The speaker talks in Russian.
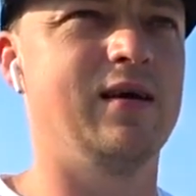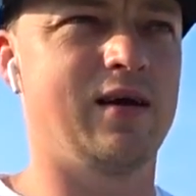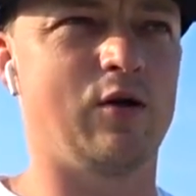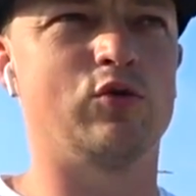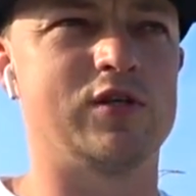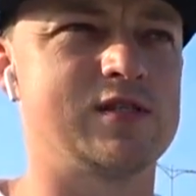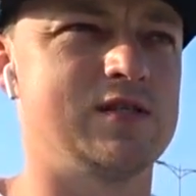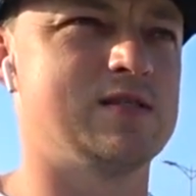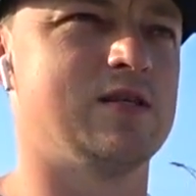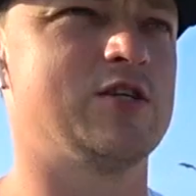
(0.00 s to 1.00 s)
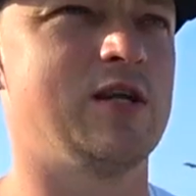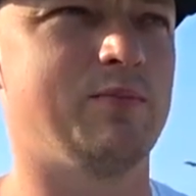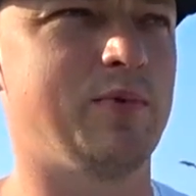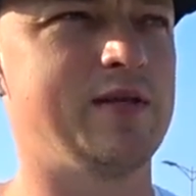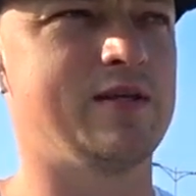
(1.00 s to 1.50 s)
как у нас изначально
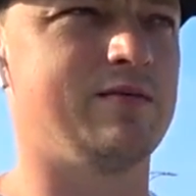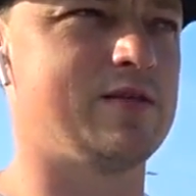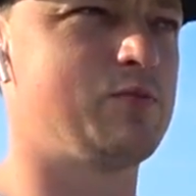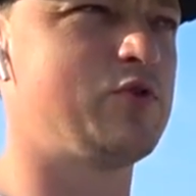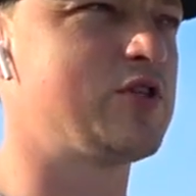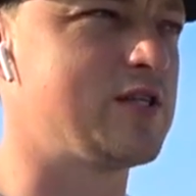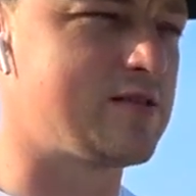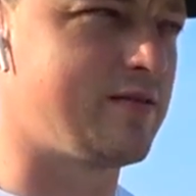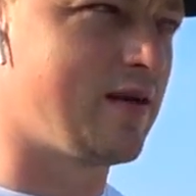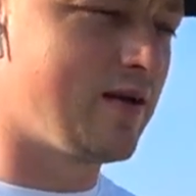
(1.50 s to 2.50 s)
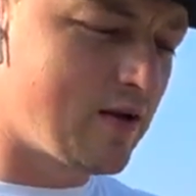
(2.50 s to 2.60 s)
планировалось путешествие.